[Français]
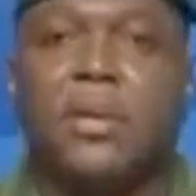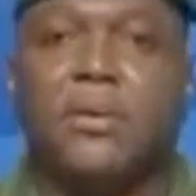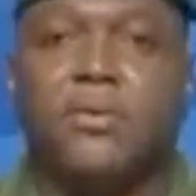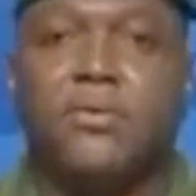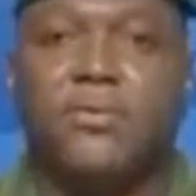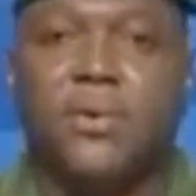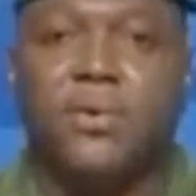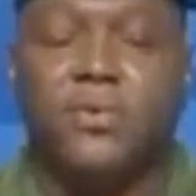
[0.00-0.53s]
Le
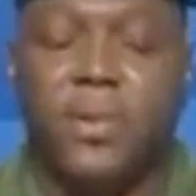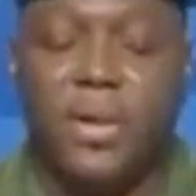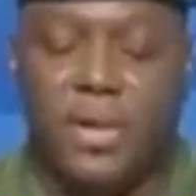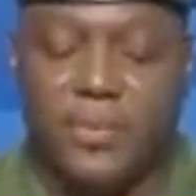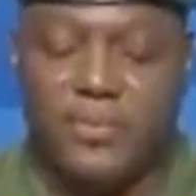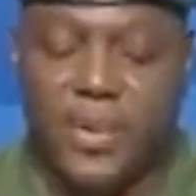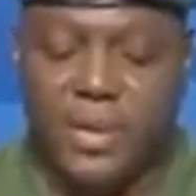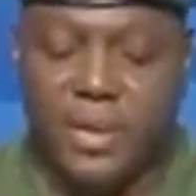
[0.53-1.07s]
gouvernement
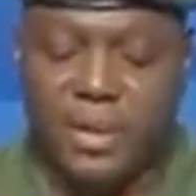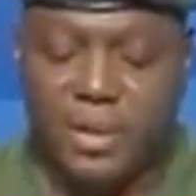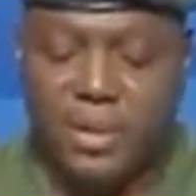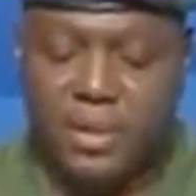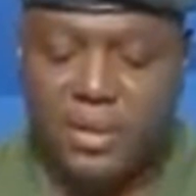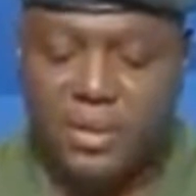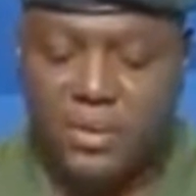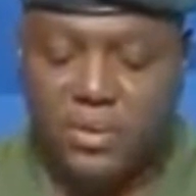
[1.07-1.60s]
rappelle
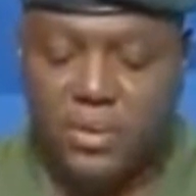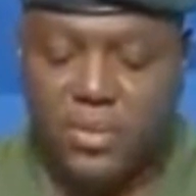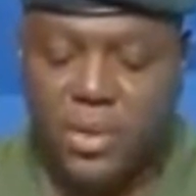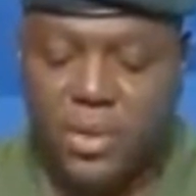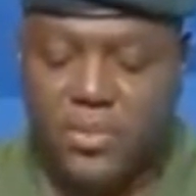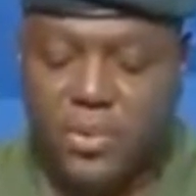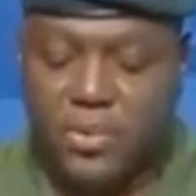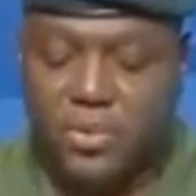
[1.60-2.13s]
que
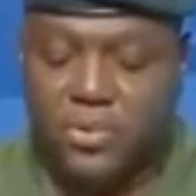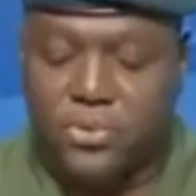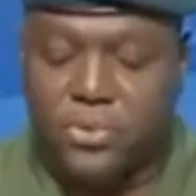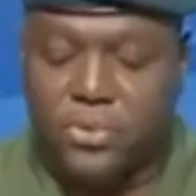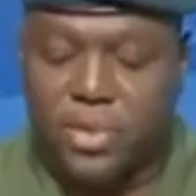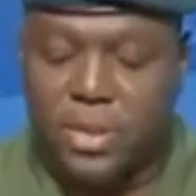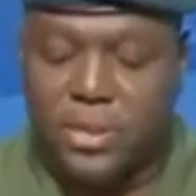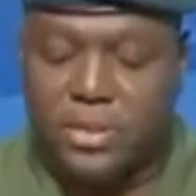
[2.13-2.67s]
par rapport aux
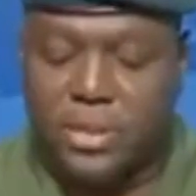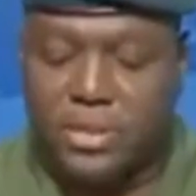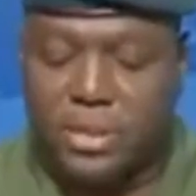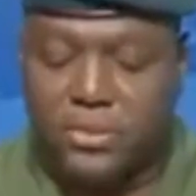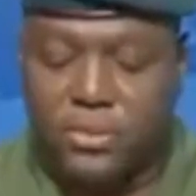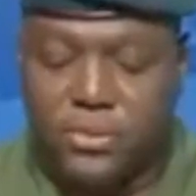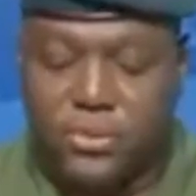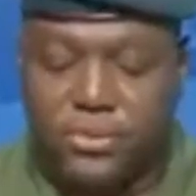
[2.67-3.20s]
résultats
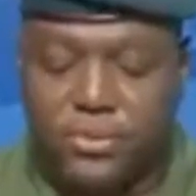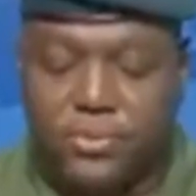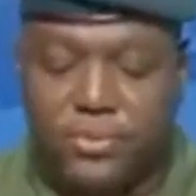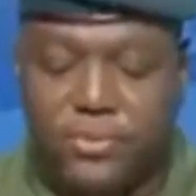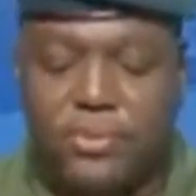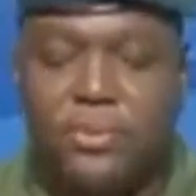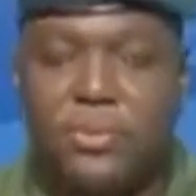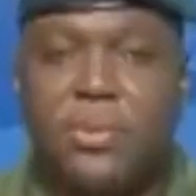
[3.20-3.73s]
attendus,
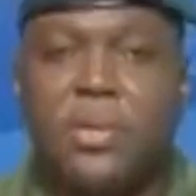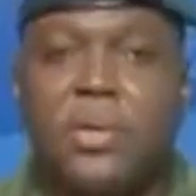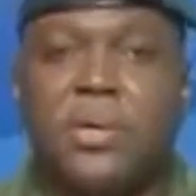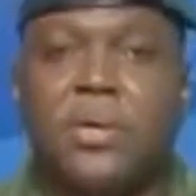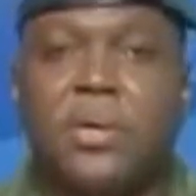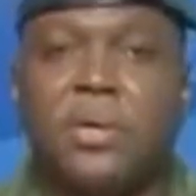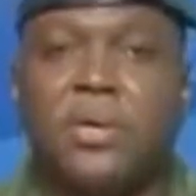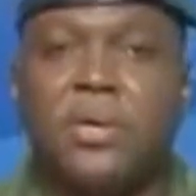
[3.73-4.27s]

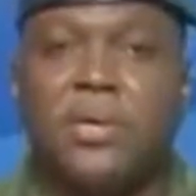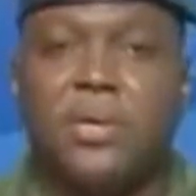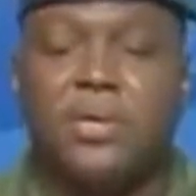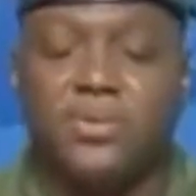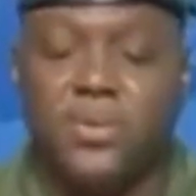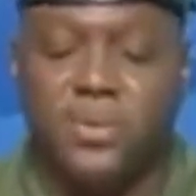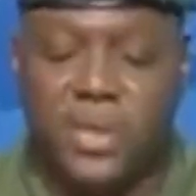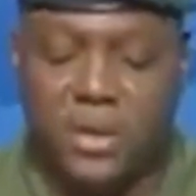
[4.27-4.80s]
les
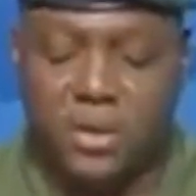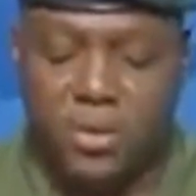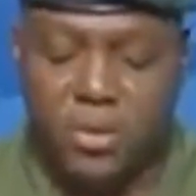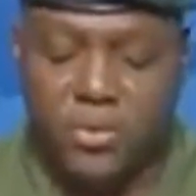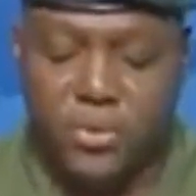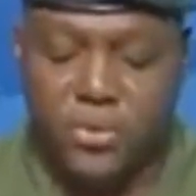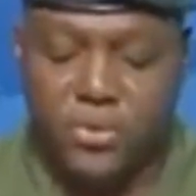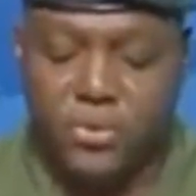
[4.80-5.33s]
résultats
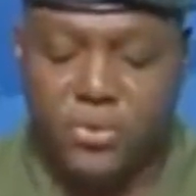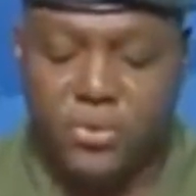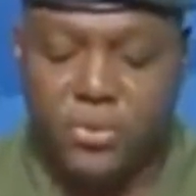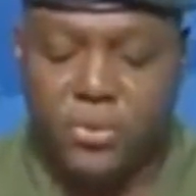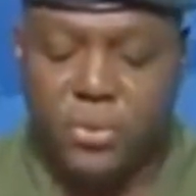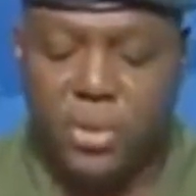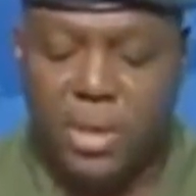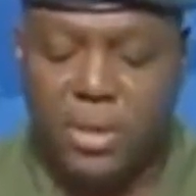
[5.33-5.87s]
obtenus
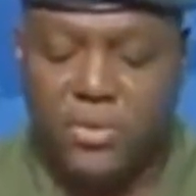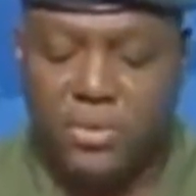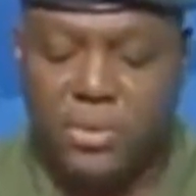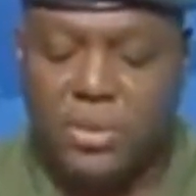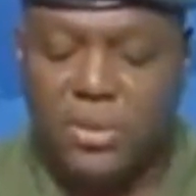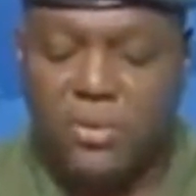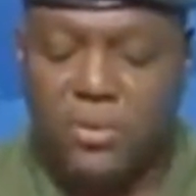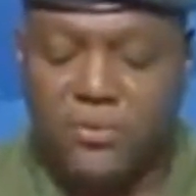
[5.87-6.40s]
et
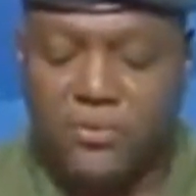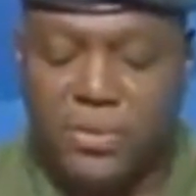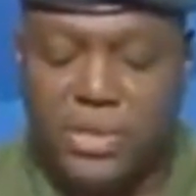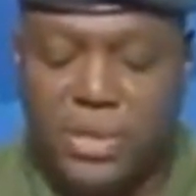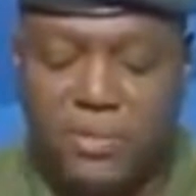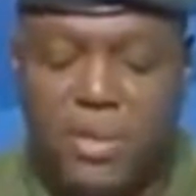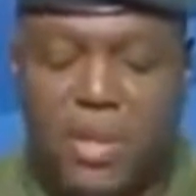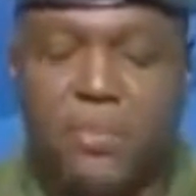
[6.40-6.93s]
annoncés
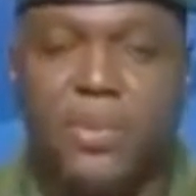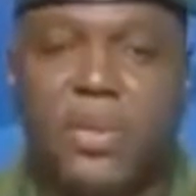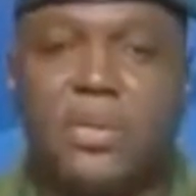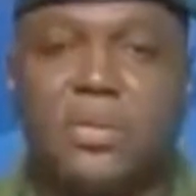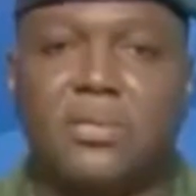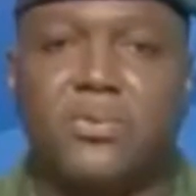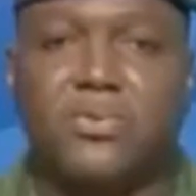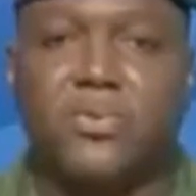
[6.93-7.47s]
officiellement par
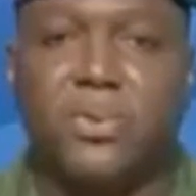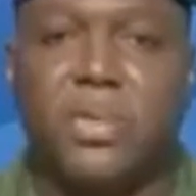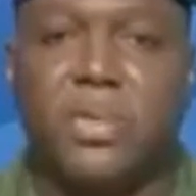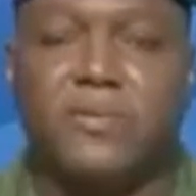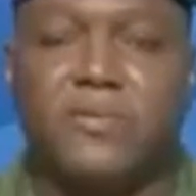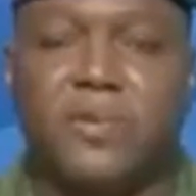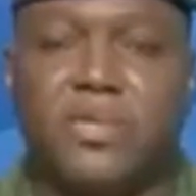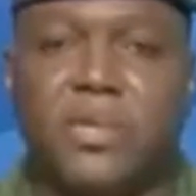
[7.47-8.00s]
les
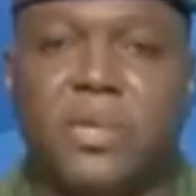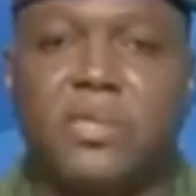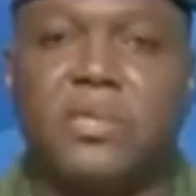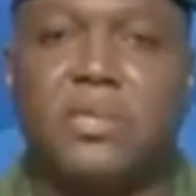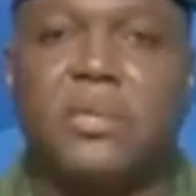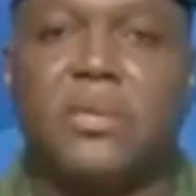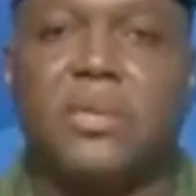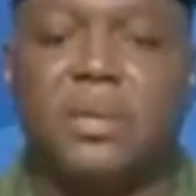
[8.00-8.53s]
autorités
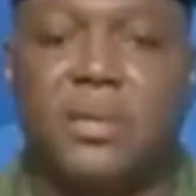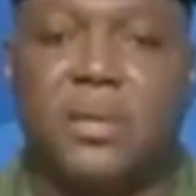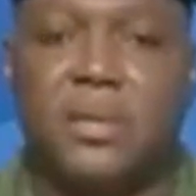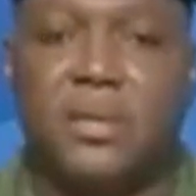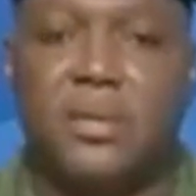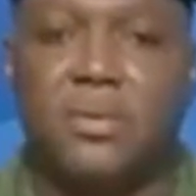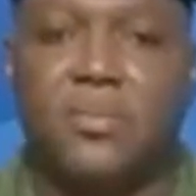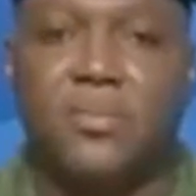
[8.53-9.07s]
françaises
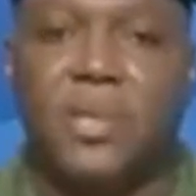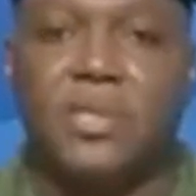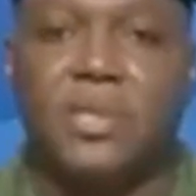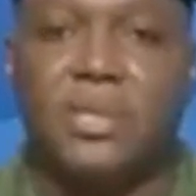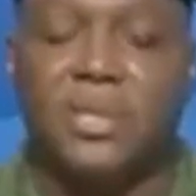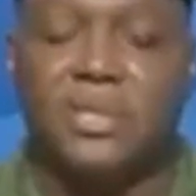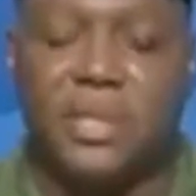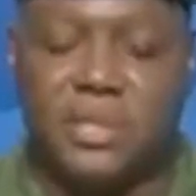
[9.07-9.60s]
n'ont pas
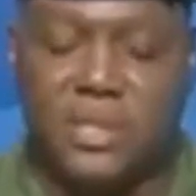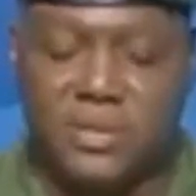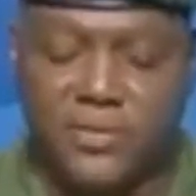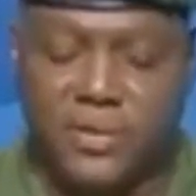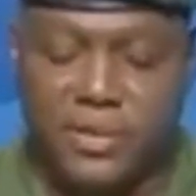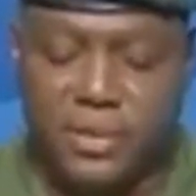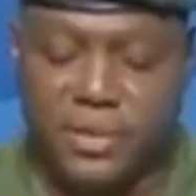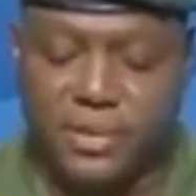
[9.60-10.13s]
été
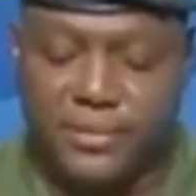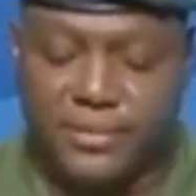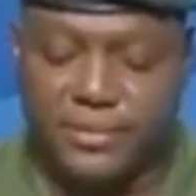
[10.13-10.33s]
satisfaisants.